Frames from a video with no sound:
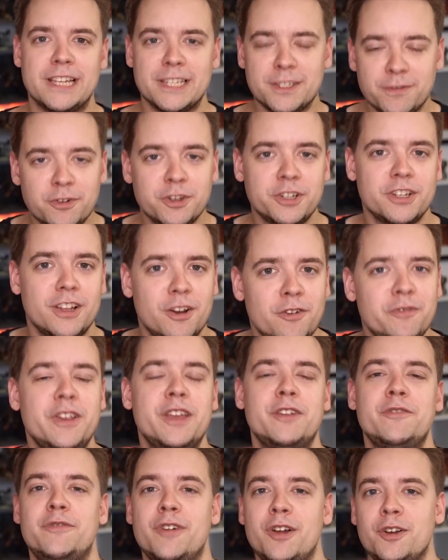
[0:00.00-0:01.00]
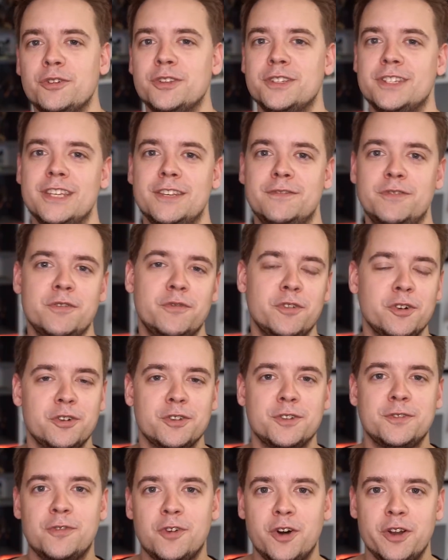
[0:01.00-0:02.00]
Also wird auf jeden Fall lustig. Wir würden
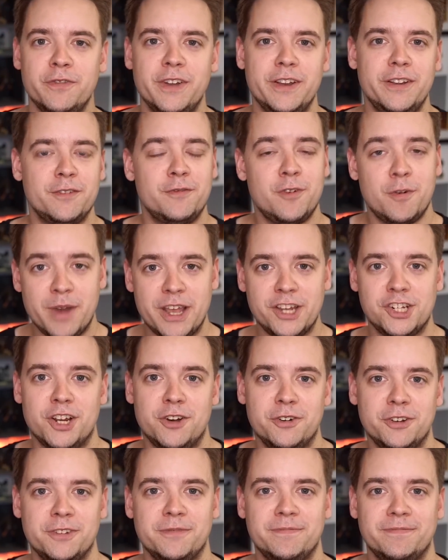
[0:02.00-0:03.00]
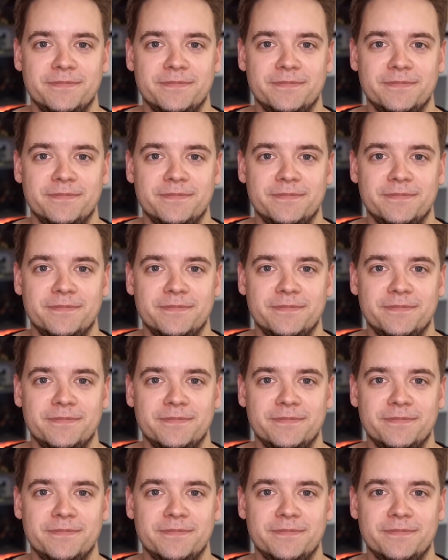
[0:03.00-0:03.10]
uns freuen, wenn ihr vorbeischaut.